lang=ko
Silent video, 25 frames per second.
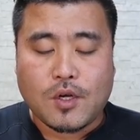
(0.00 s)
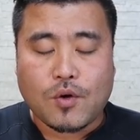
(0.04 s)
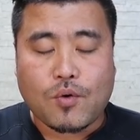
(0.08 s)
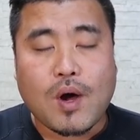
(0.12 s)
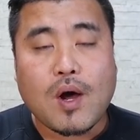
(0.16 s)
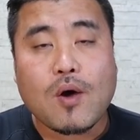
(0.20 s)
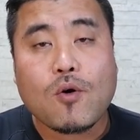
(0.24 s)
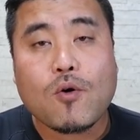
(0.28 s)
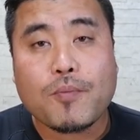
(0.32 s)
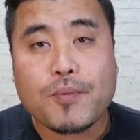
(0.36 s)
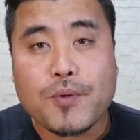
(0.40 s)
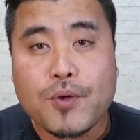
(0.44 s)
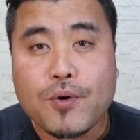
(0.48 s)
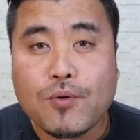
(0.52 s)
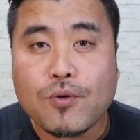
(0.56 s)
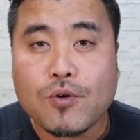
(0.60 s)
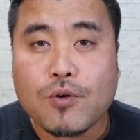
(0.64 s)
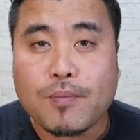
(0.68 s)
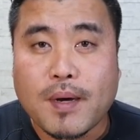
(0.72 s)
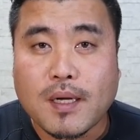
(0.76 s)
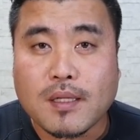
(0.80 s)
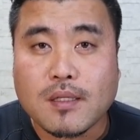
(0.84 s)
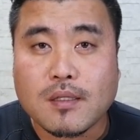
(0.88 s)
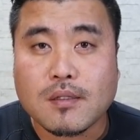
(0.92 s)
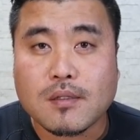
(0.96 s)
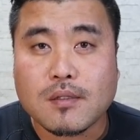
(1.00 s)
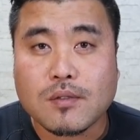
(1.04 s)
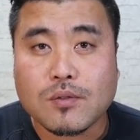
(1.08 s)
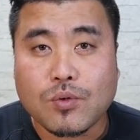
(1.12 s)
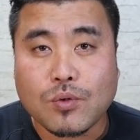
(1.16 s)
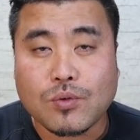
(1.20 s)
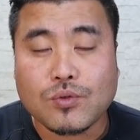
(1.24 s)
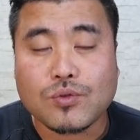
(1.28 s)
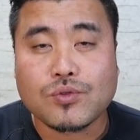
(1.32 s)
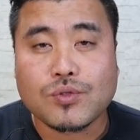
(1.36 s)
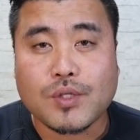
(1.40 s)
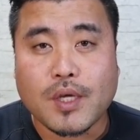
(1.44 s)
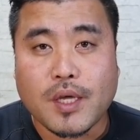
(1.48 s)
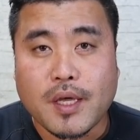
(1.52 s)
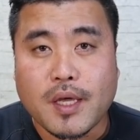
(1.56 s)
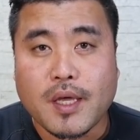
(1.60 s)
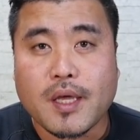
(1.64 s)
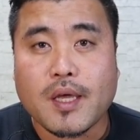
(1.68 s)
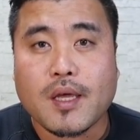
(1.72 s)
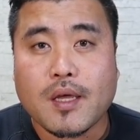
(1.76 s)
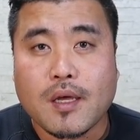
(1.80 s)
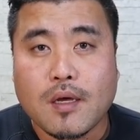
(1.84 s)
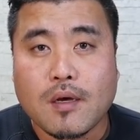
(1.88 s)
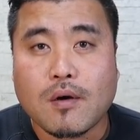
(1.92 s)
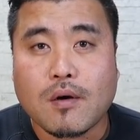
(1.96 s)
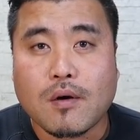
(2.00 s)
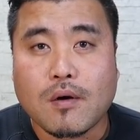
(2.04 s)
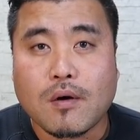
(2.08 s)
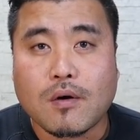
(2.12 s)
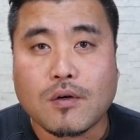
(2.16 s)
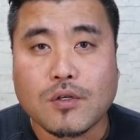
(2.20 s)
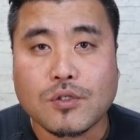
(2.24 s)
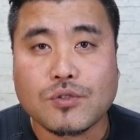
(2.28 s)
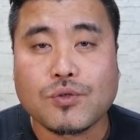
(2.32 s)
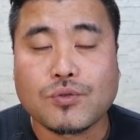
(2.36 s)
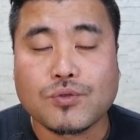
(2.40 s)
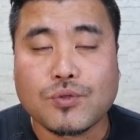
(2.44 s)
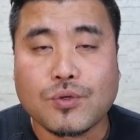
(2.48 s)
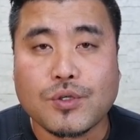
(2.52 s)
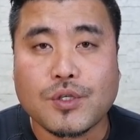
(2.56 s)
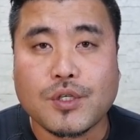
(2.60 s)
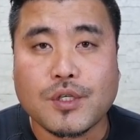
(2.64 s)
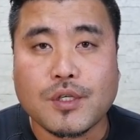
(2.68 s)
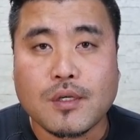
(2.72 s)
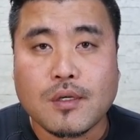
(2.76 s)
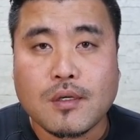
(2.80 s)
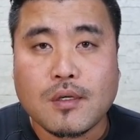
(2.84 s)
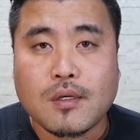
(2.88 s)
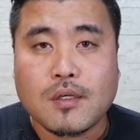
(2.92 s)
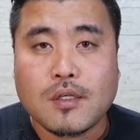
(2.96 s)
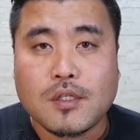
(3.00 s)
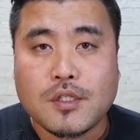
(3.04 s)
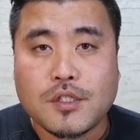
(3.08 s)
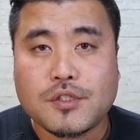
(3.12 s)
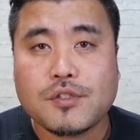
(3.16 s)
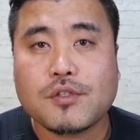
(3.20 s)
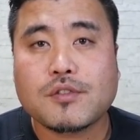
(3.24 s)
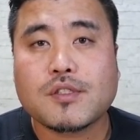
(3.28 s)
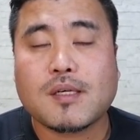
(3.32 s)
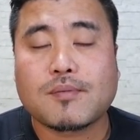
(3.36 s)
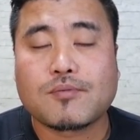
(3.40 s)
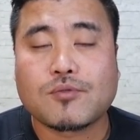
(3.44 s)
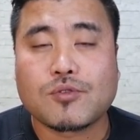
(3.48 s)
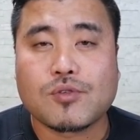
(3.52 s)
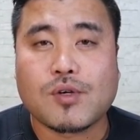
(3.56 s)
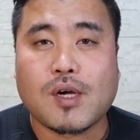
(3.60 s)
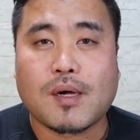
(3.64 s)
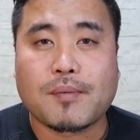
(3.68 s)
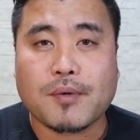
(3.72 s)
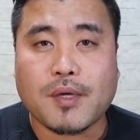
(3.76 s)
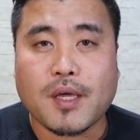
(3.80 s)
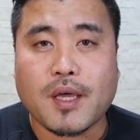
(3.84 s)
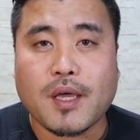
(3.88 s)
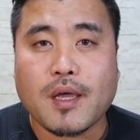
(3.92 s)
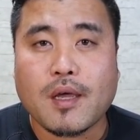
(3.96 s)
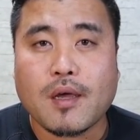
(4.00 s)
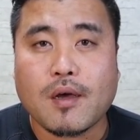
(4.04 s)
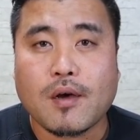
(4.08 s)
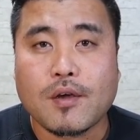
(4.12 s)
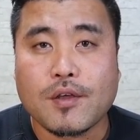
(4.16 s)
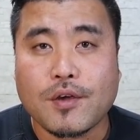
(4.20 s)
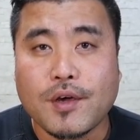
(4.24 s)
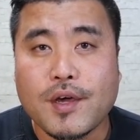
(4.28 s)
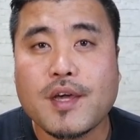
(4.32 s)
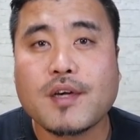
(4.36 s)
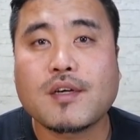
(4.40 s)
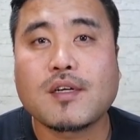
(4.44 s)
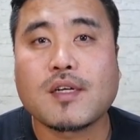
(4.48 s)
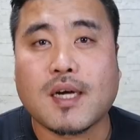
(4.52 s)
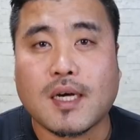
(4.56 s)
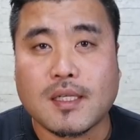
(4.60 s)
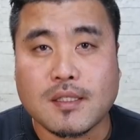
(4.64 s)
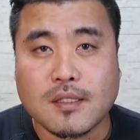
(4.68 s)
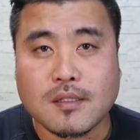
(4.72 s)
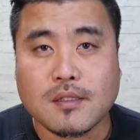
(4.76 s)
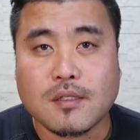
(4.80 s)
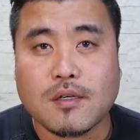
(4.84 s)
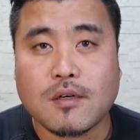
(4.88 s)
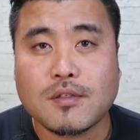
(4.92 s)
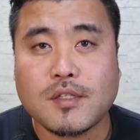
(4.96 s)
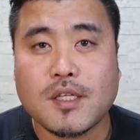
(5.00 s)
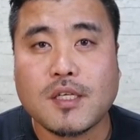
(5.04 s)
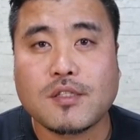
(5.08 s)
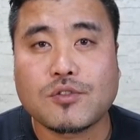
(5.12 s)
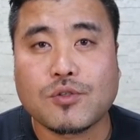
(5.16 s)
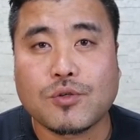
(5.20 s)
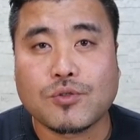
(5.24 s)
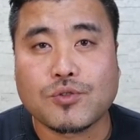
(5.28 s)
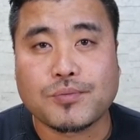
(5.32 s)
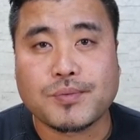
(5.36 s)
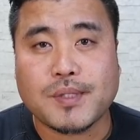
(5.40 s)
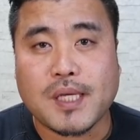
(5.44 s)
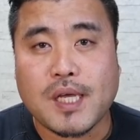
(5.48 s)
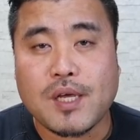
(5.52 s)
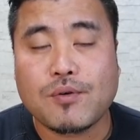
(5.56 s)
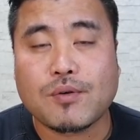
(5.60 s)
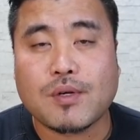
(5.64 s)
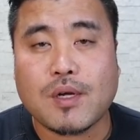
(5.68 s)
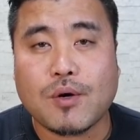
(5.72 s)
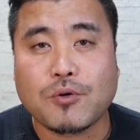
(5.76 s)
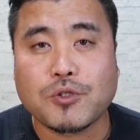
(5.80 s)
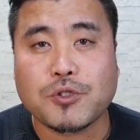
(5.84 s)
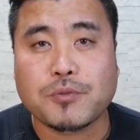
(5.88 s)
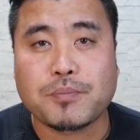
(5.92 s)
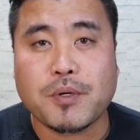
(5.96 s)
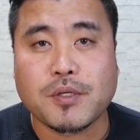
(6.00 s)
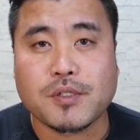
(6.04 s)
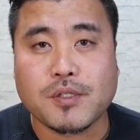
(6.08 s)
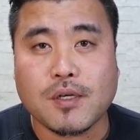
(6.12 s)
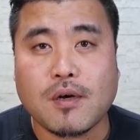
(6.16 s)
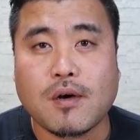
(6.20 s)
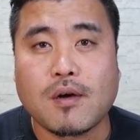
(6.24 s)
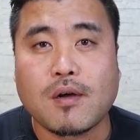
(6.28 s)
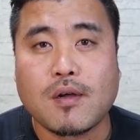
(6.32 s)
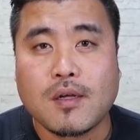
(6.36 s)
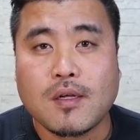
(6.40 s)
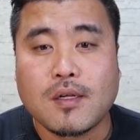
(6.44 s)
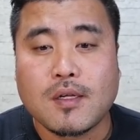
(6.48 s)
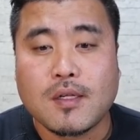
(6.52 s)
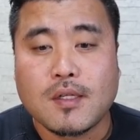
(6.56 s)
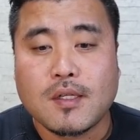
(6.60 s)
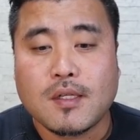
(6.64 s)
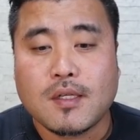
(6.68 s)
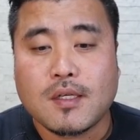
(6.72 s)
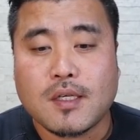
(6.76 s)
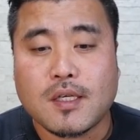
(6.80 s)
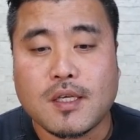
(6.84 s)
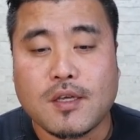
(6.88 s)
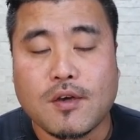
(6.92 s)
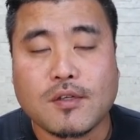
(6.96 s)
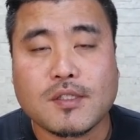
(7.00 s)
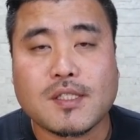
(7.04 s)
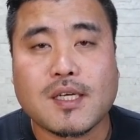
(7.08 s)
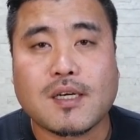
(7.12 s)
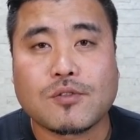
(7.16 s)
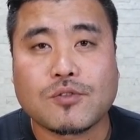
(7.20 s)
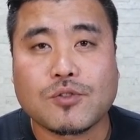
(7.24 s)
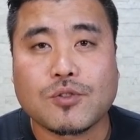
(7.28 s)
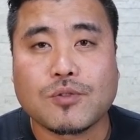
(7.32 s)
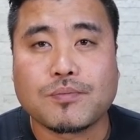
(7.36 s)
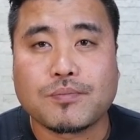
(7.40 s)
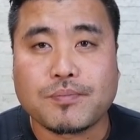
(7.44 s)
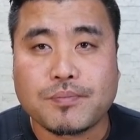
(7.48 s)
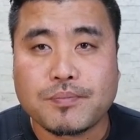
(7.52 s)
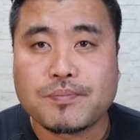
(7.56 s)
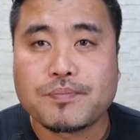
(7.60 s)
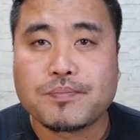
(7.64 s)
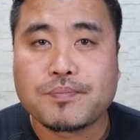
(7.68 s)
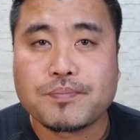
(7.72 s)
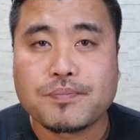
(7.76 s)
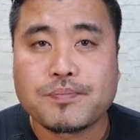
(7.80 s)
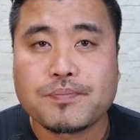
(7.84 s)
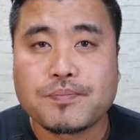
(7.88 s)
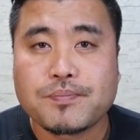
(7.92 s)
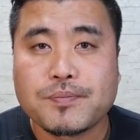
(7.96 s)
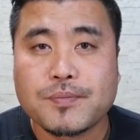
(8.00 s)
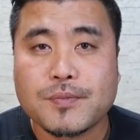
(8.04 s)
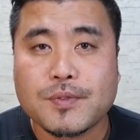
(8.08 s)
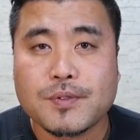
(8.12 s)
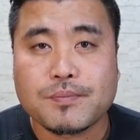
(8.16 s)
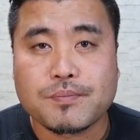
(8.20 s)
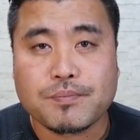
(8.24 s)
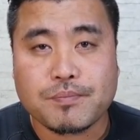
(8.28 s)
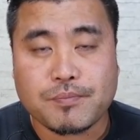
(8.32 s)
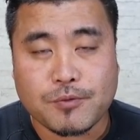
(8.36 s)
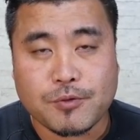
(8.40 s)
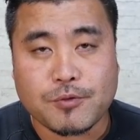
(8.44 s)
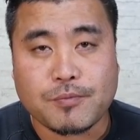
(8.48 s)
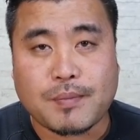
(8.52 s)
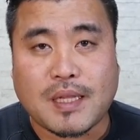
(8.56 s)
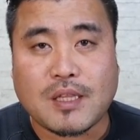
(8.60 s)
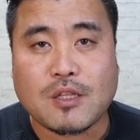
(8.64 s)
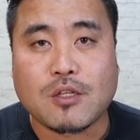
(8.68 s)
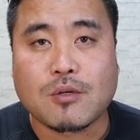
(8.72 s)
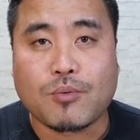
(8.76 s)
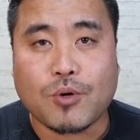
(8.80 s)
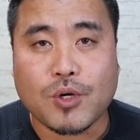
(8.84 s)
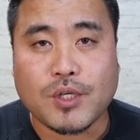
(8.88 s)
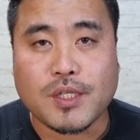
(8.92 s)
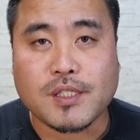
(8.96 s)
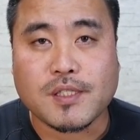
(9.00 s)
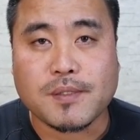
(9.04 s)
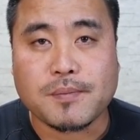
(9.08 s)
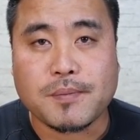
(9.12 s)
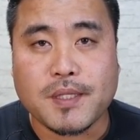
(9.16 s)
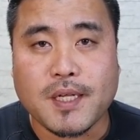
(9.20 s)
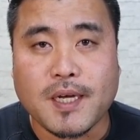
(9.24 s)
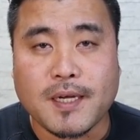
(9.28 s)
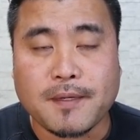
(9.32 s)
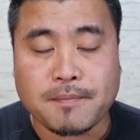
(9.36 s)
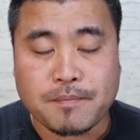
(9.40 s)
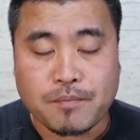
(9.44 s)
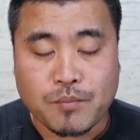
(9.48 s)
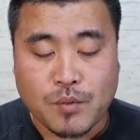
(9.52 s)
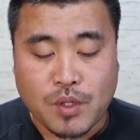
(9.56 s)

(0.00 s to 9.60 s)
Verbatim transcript: 광고 비용으로 받은 돈 중에 어, 어느 정도를 시청자분들과 함께 어, 여행을 가는 컨텐츠로 좀 사용을 하고 싶어서 이 영상을 좀 만들어 보게 됐습니다.